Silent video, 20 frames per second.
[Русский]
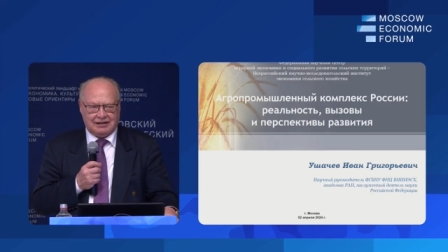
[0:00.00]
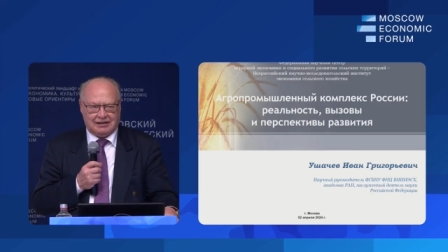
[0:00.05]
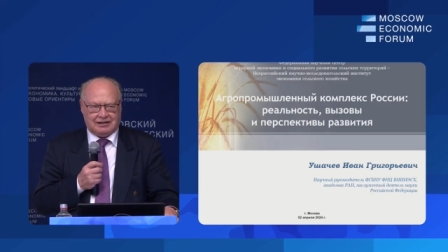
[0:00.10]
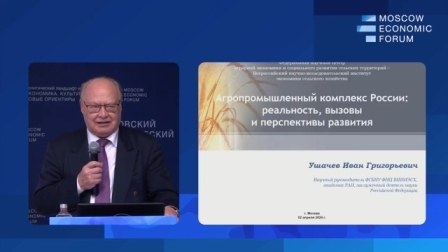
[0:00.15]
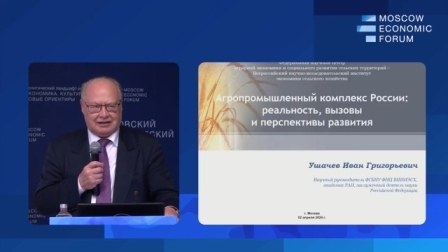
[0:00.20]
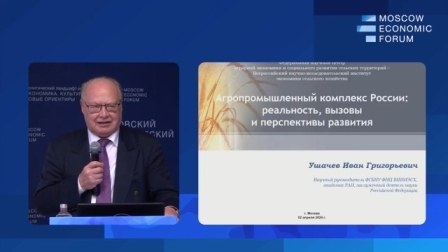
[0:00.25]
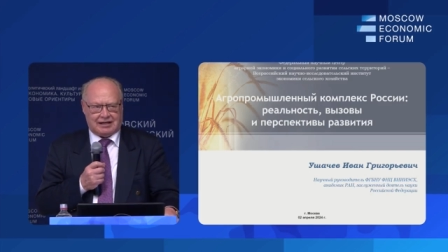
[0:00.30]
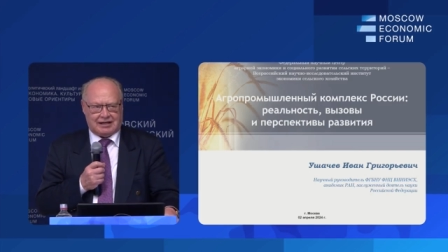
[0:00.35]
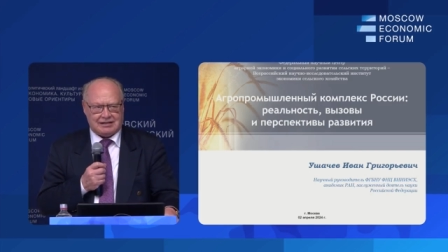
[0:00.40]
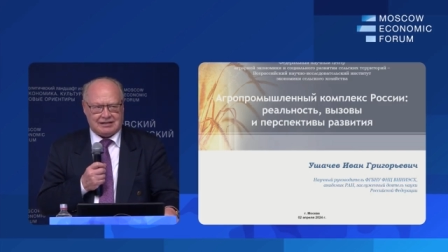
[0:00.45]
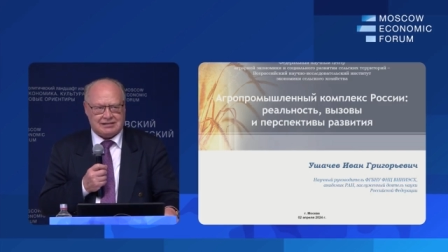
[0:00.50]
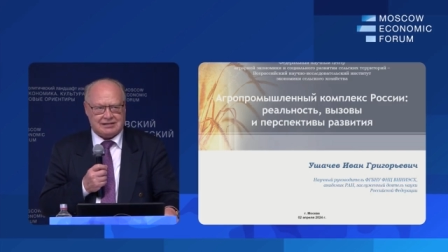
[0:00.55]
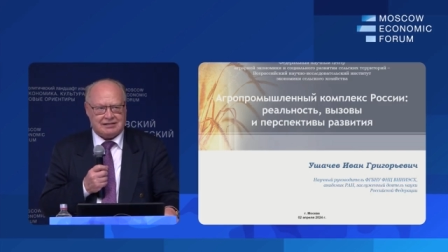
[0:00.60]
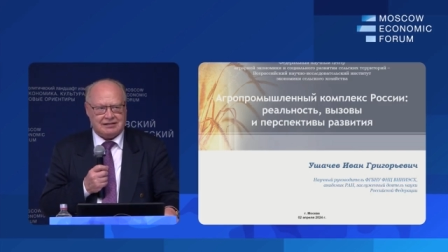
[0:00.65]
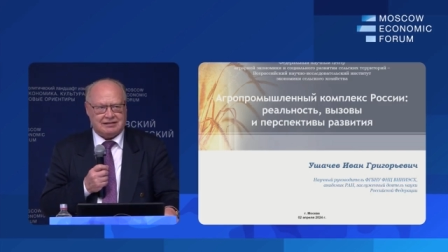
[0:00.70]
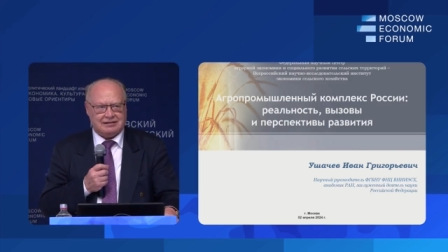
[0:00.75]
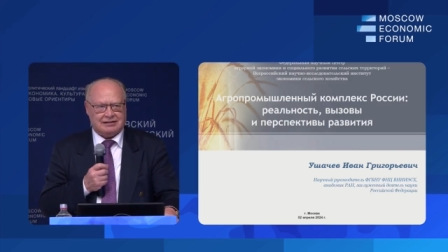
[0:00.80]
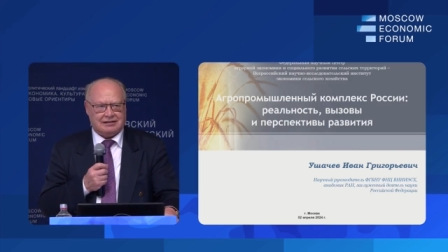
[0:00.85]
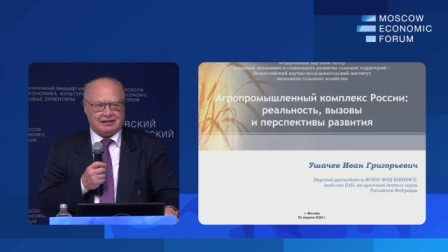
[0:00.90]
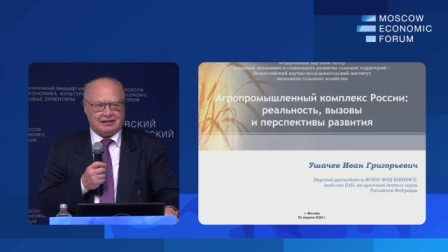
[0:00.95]

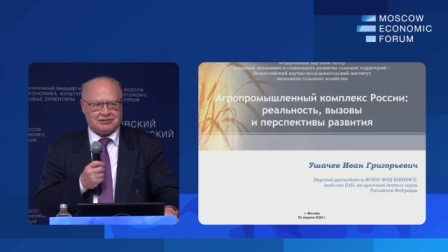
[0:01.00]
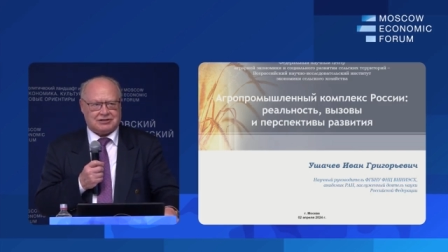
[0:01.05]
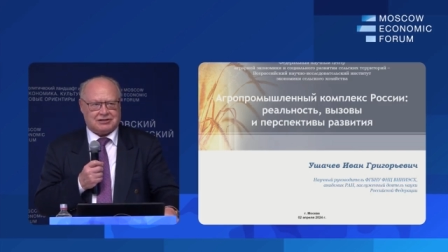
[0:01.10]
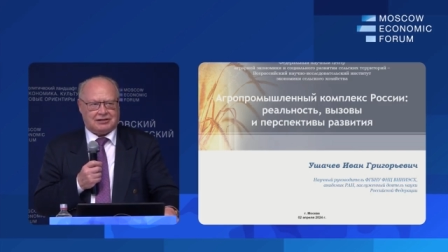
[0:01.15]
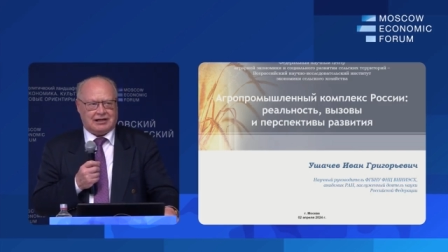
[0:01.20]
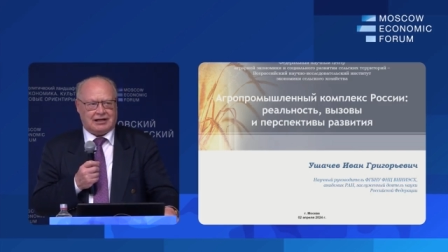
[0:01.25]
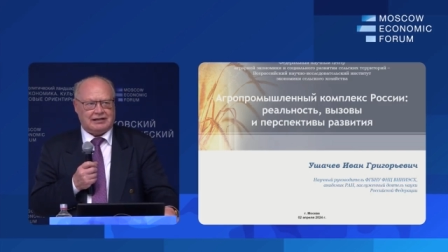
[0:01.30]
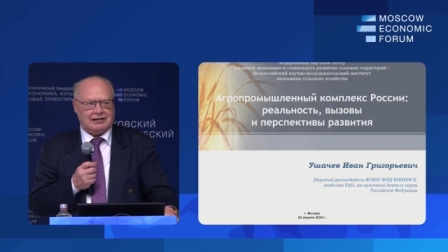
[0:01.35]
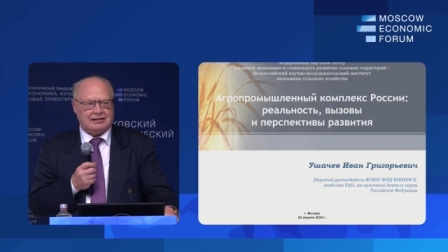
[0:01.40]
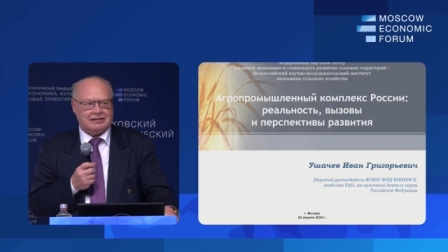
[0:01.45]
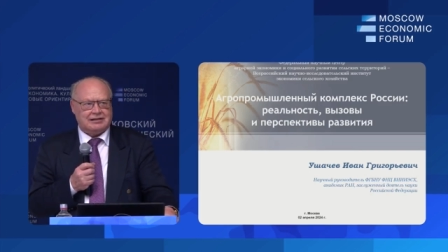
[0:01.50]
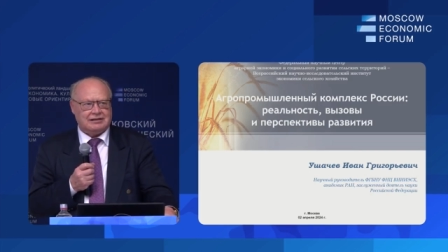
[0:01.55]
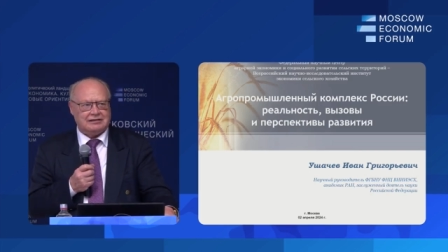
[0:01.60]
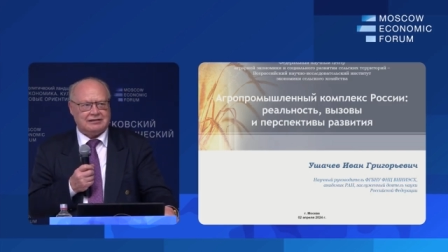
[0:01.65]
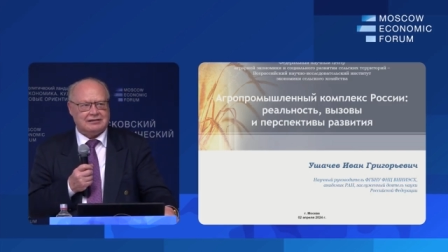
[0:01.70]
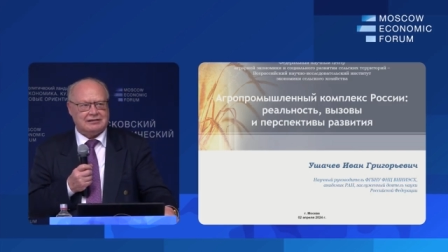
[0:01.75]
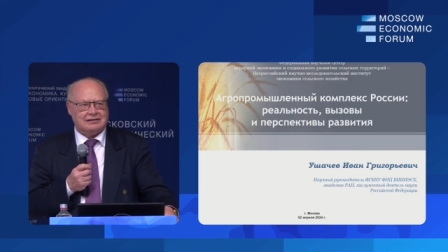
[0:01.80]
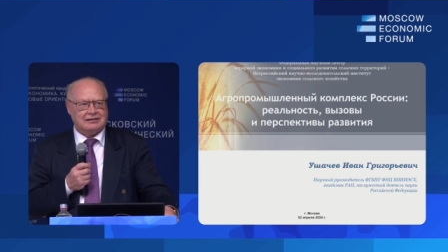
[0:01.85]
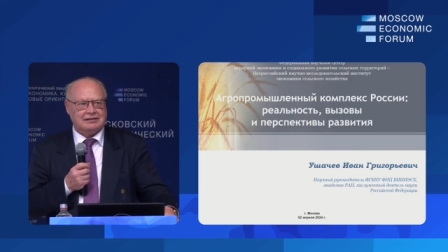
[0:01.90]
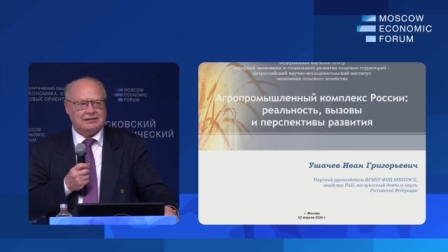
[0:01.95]
нас ожидает
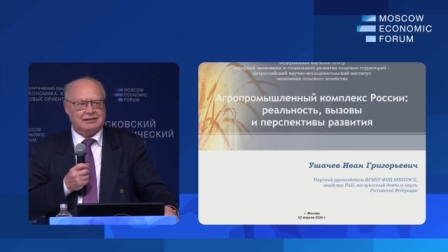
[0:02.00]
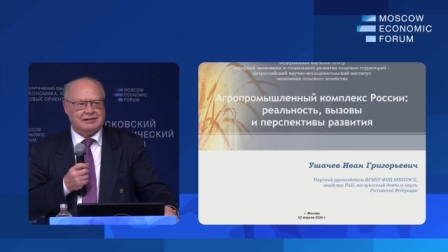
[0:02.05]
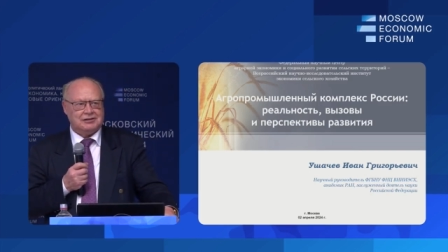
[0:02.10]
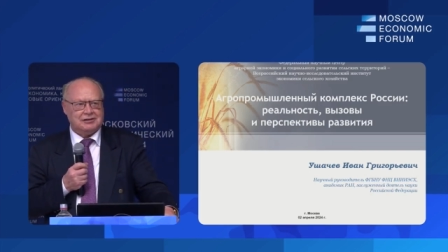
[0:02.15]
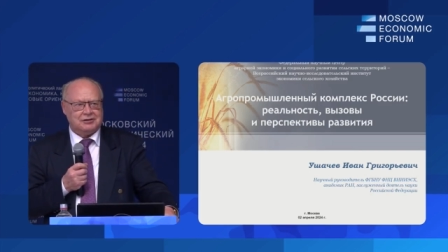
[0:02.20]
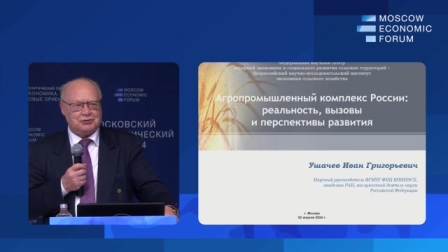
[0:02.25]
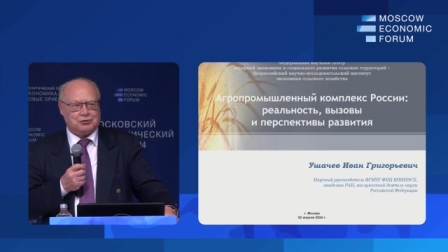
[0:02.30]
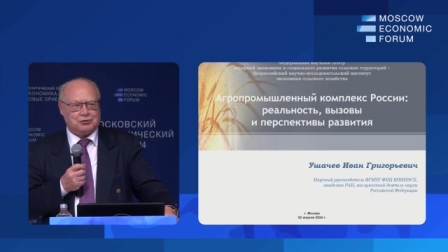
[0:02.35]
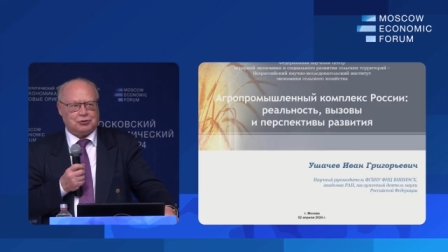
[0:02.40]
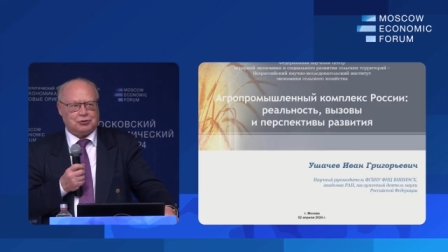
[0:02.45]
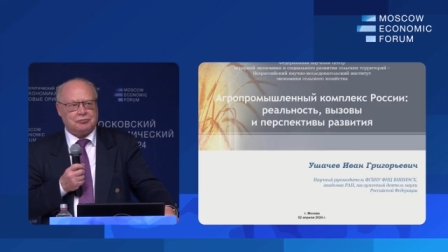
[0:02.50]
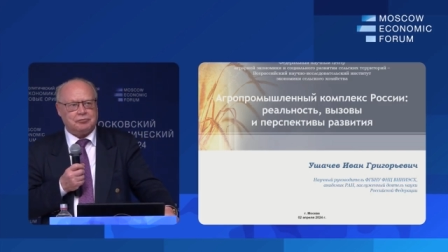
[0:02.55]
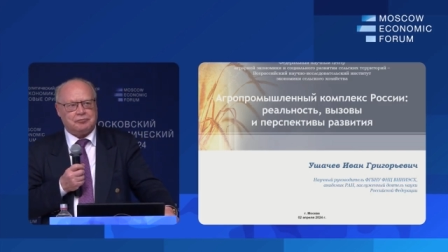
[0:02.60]
чуть